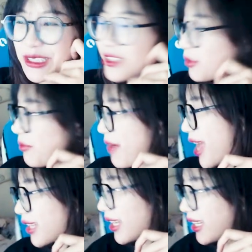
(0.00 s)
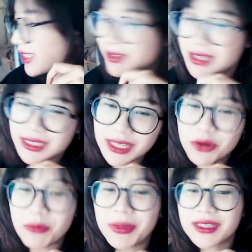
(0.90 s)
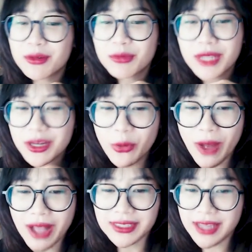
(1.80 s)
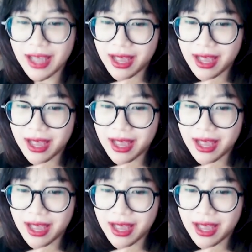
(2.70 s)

chứ mẹ thấy cái sự hy sinh của mình nó không thấy kết quả gì cả